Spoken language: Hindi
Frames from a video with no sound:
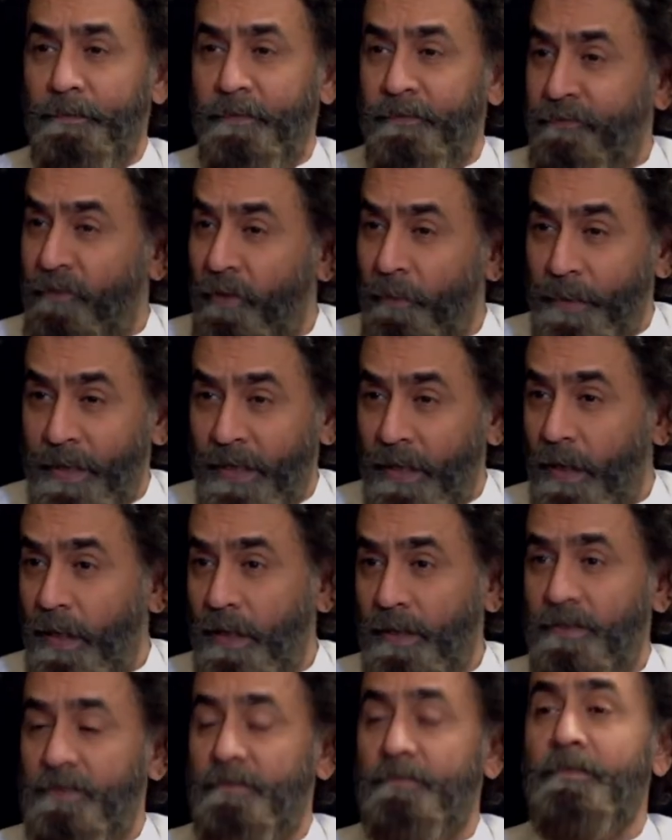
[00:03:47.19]
परफॉर्मिंग
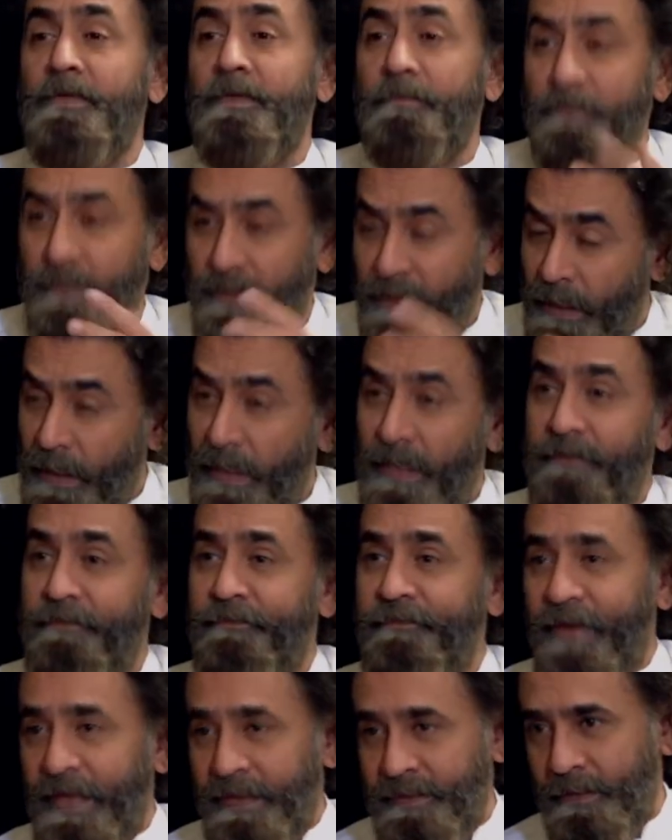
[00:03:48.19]
आर्ट्स के हर
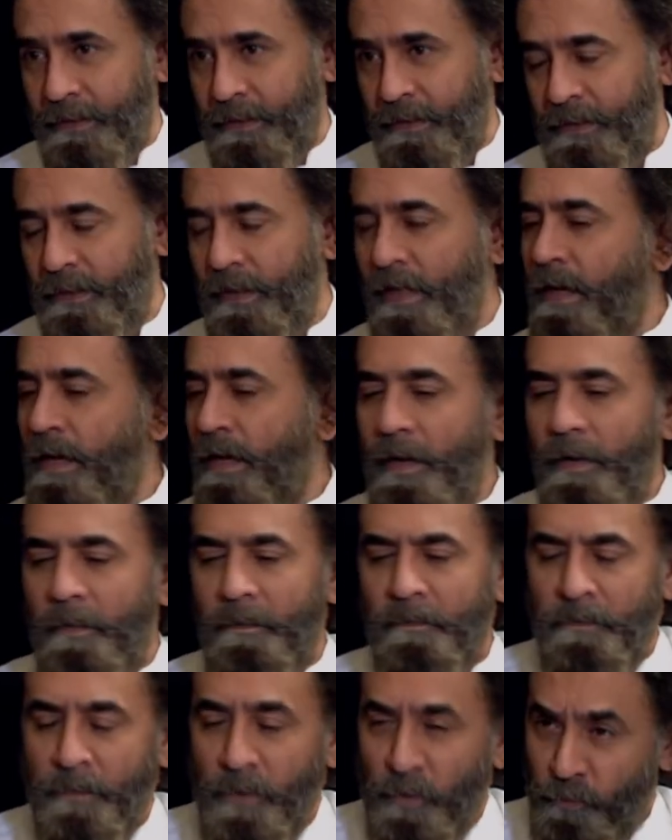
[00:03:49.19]
फैसट्स
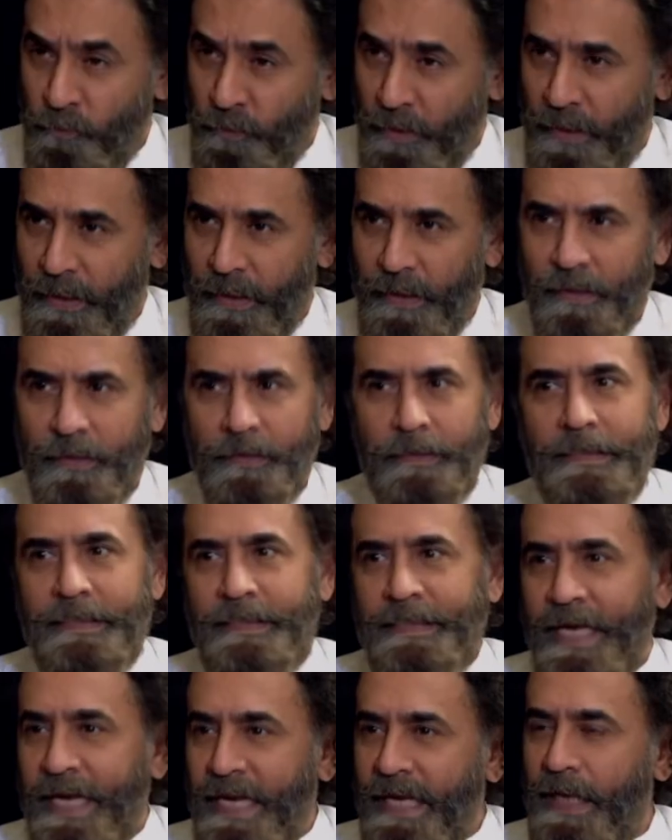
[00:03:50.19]
म्यूज़िक
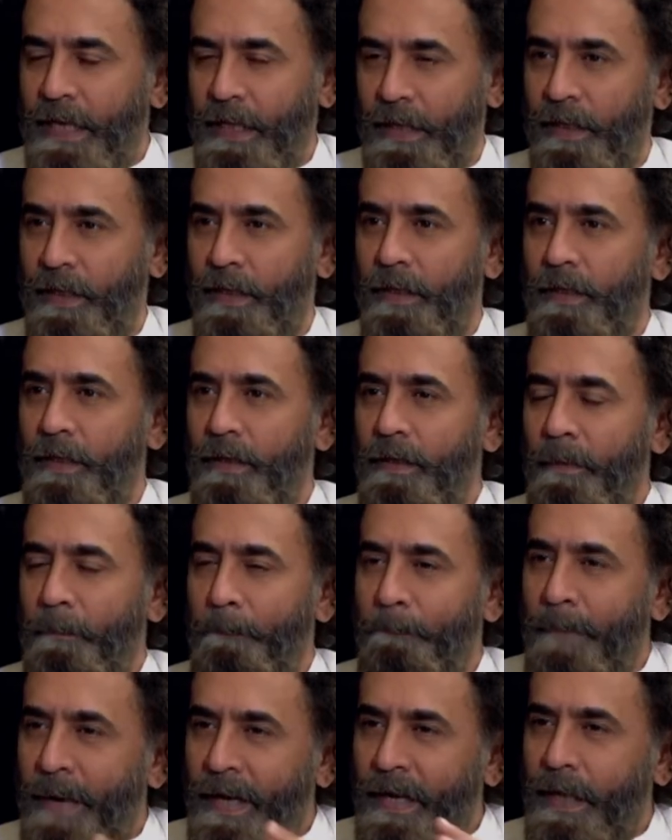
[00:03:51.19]

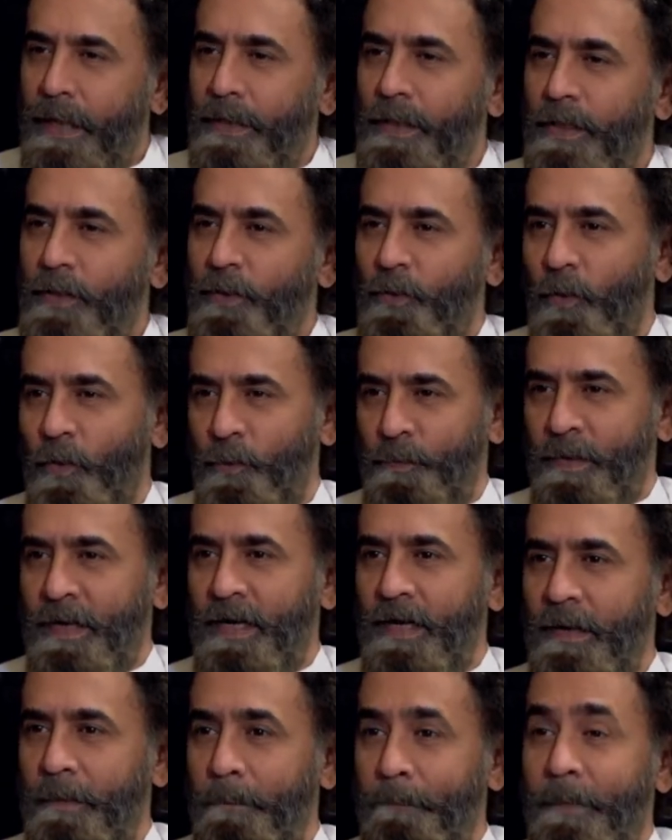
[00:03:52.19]
सिंगिंग बाकायदा तौर
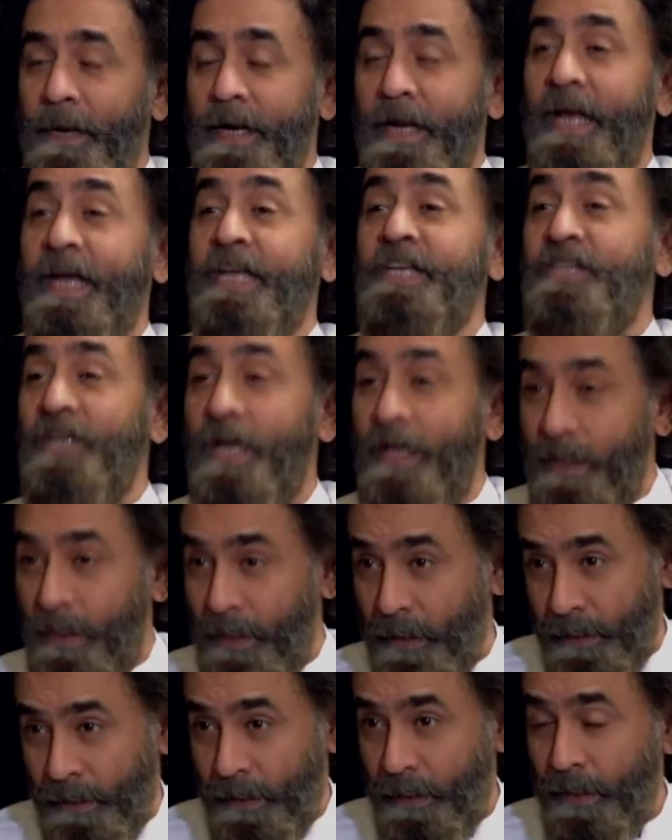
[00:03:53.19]
पे पढ़ाई जाने
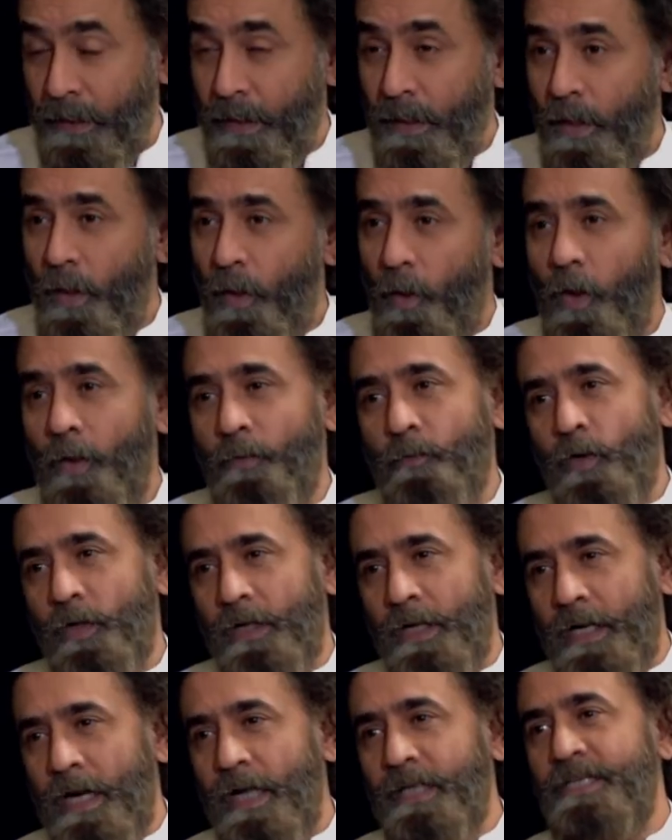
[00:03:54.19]
लगी और वो
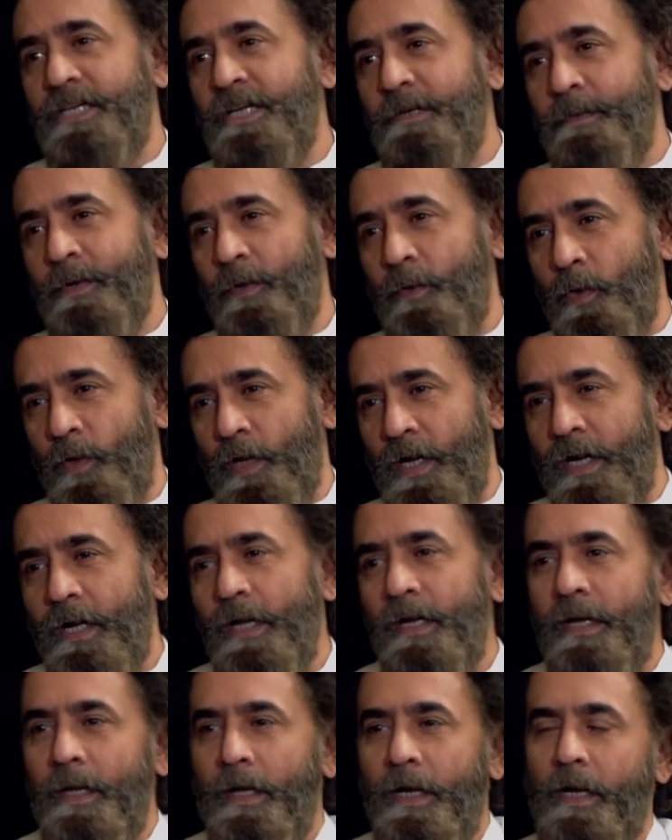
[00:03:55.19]
कराची में उन्होंने
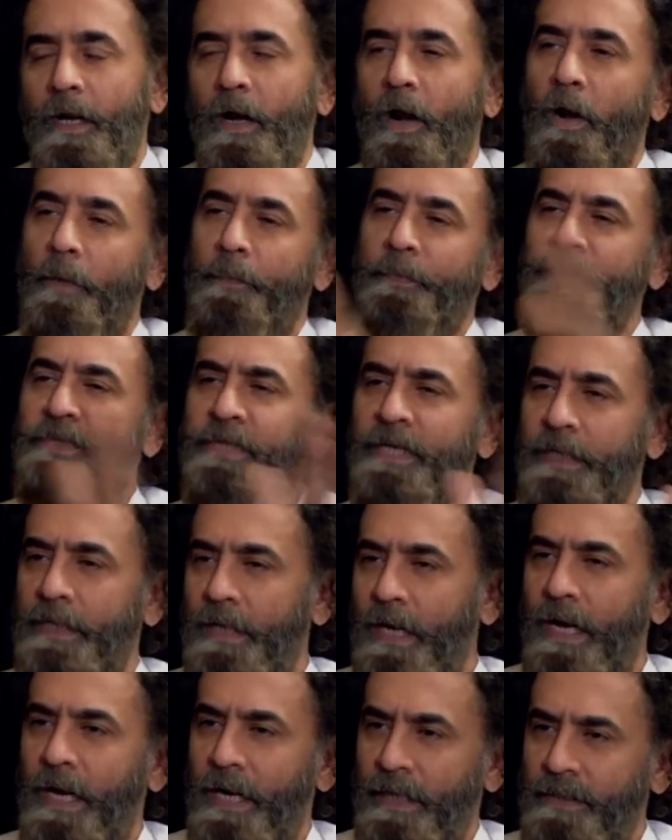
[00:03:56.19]

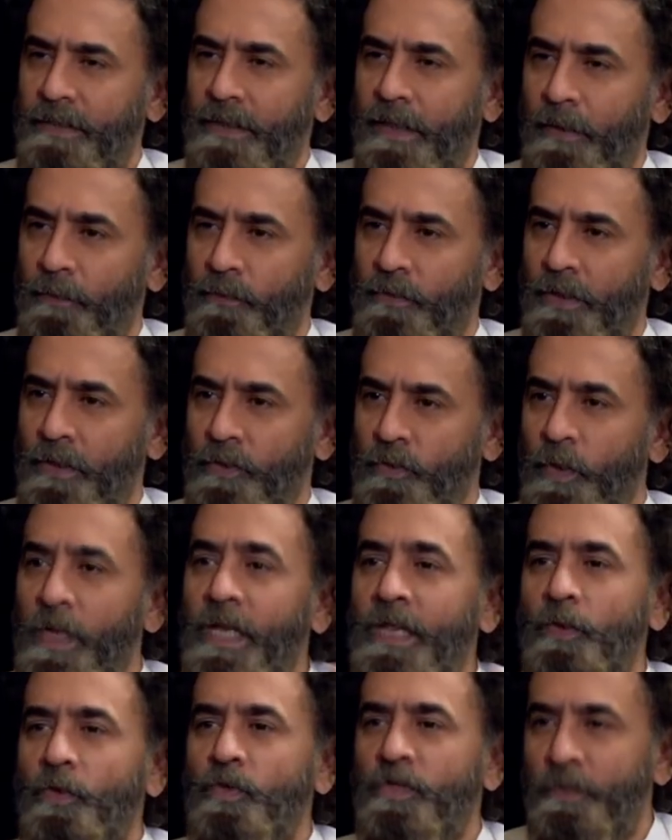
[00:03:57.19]
ऑपोजिट आर्ट्स काउंसिल जो
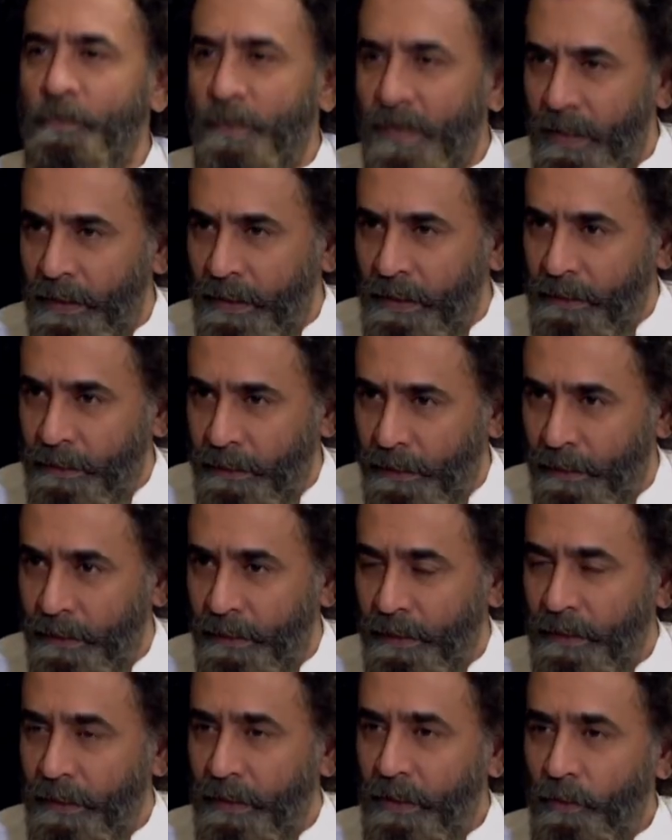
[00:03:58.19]
हिंदू जिम खाना था
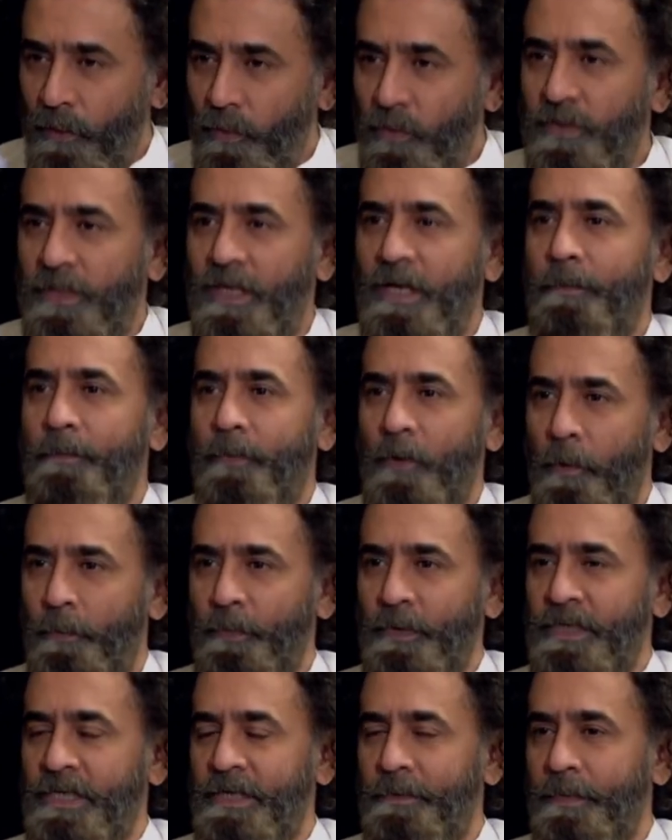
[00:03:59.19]
उसकी
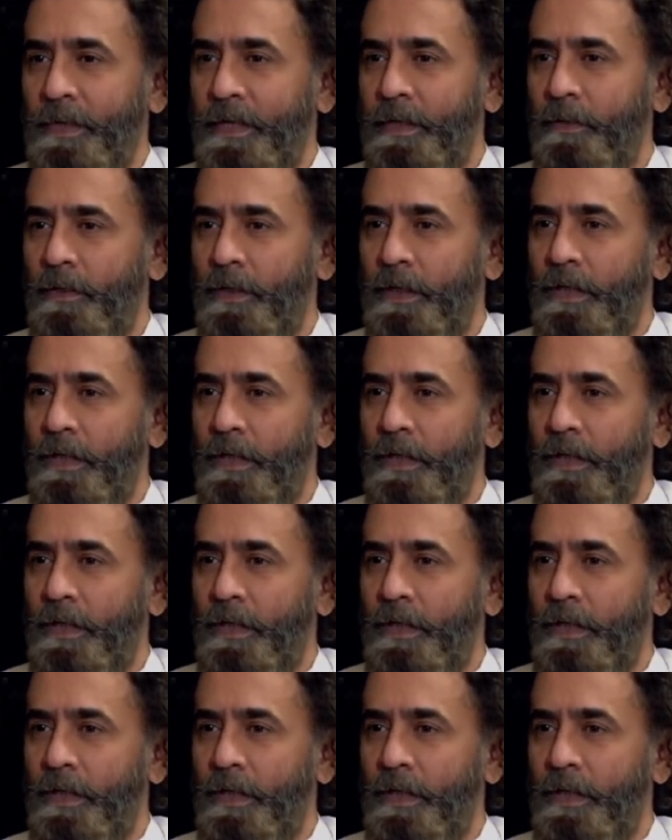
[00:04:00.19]
प्रॉपर्टी पे